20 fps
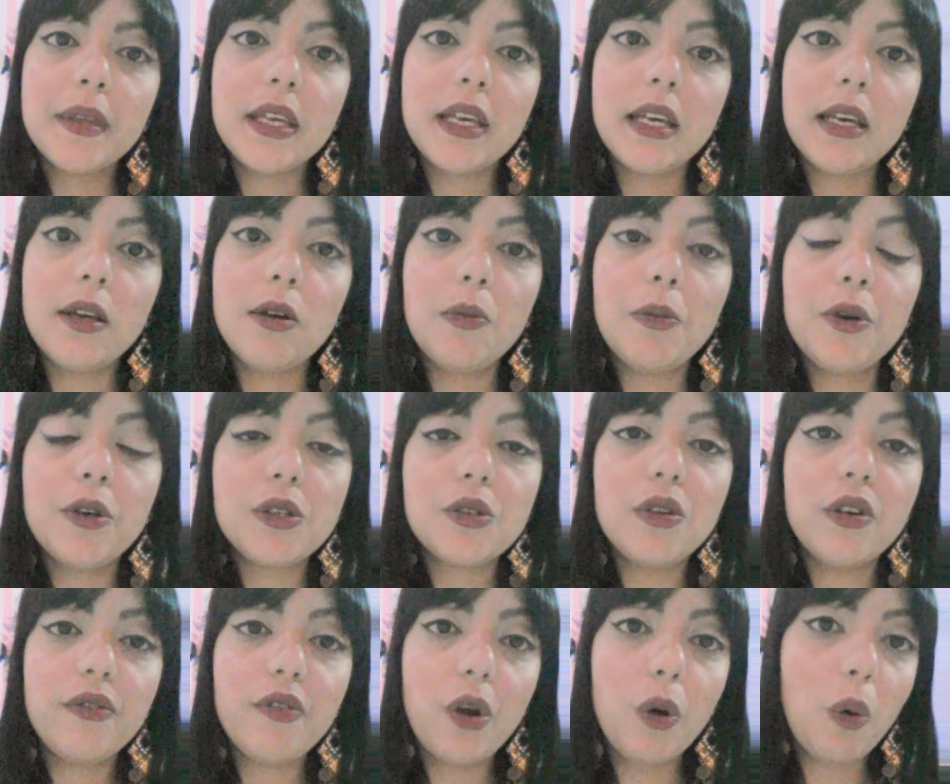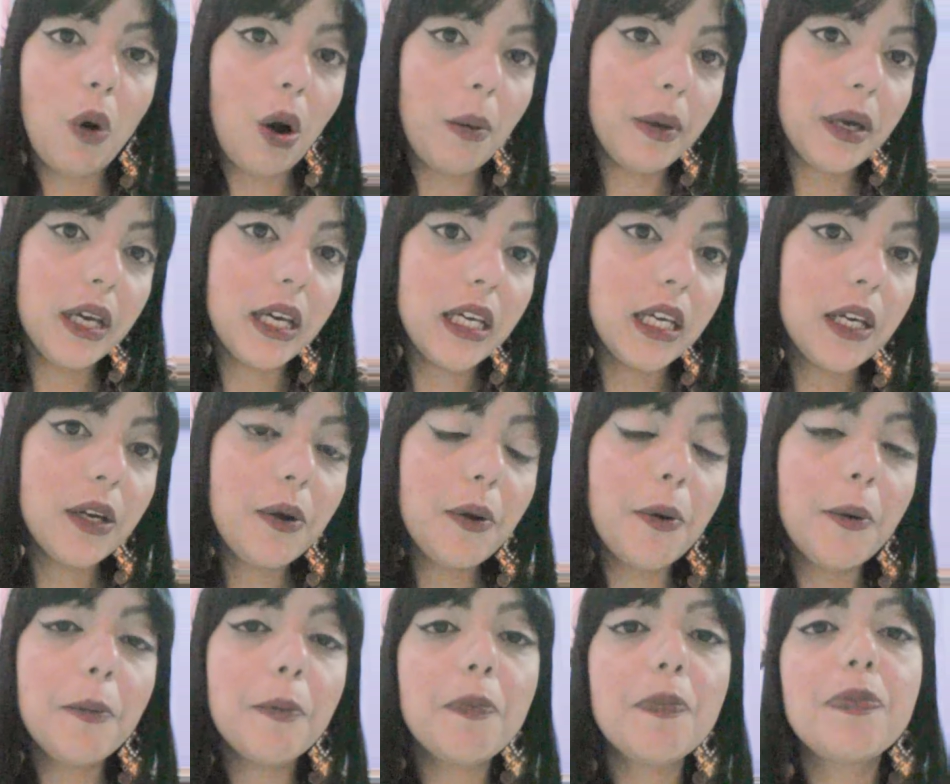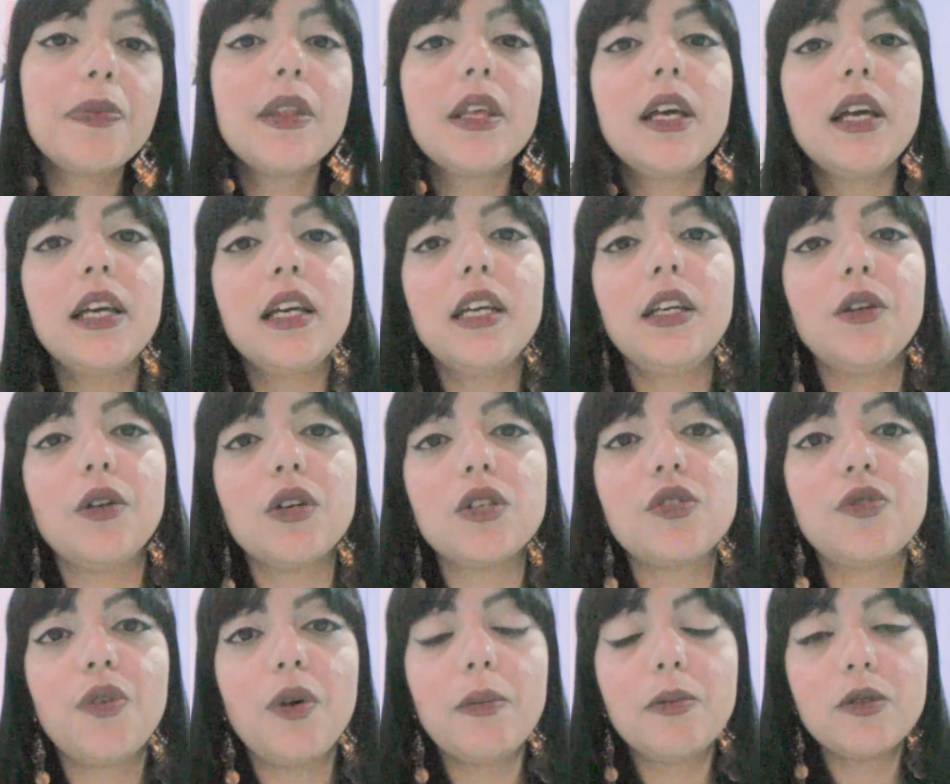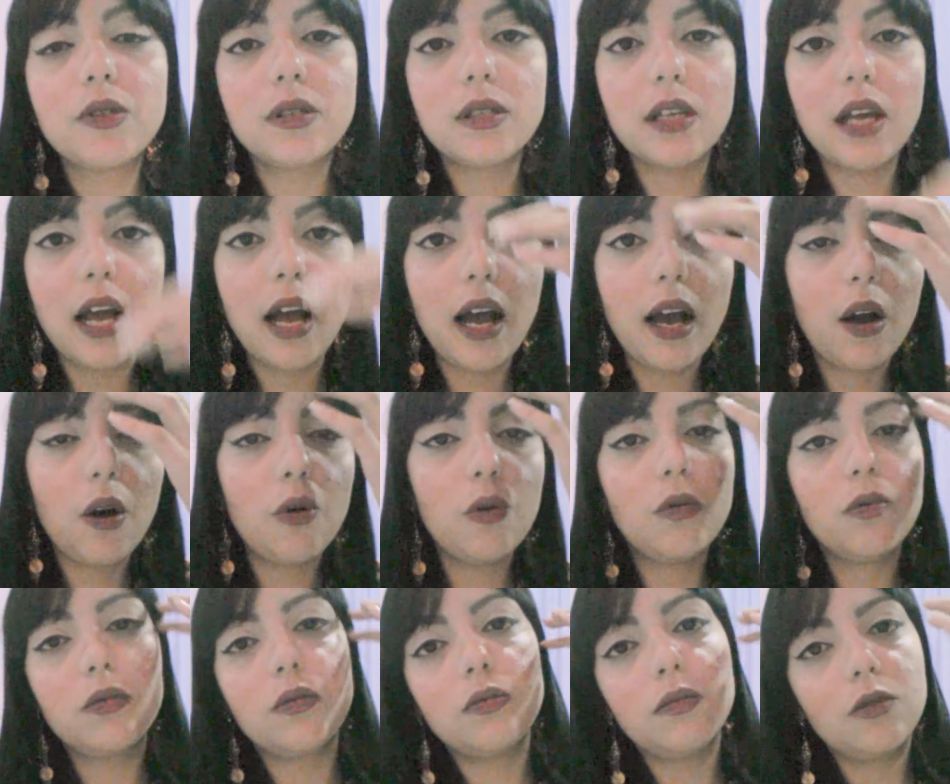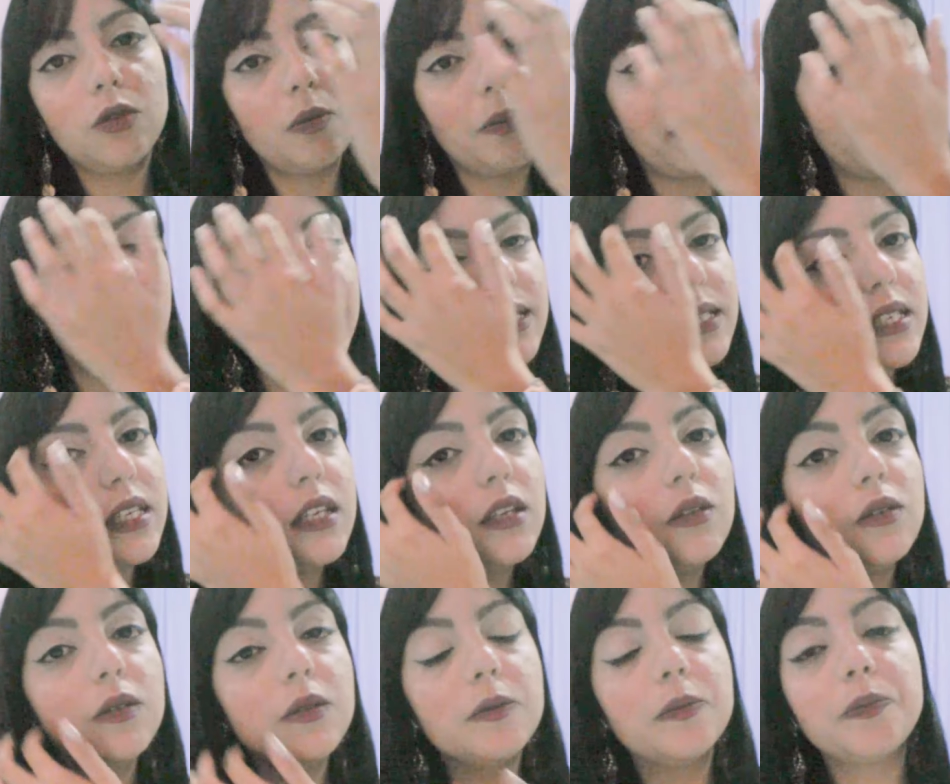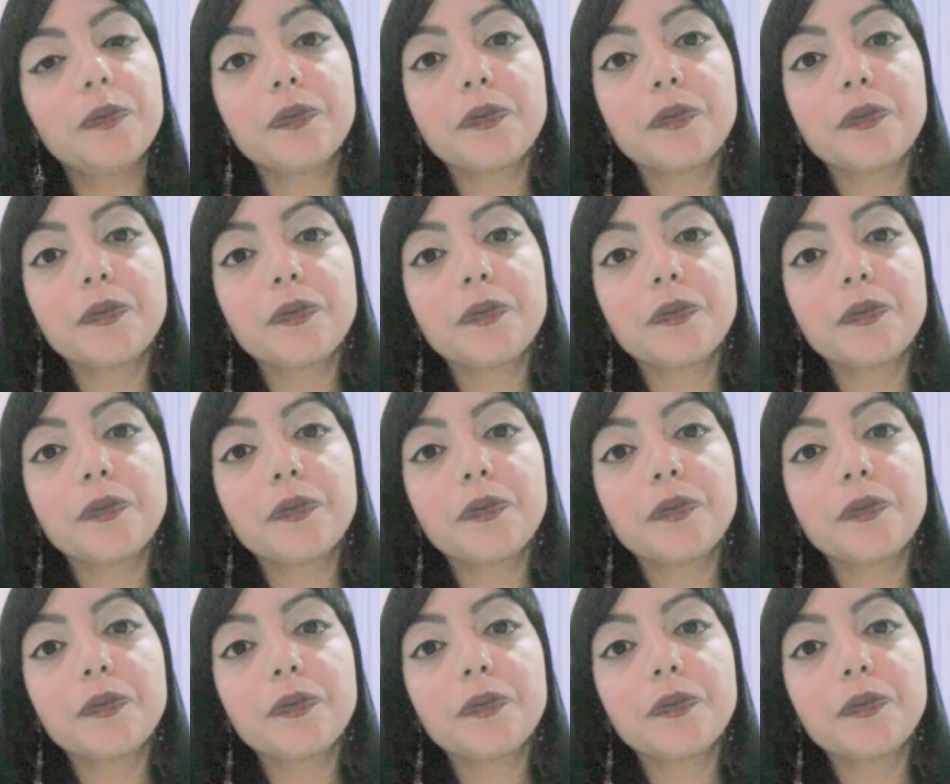e o meu ex-noivo era um homem rico e nós fomos a um, um barzinho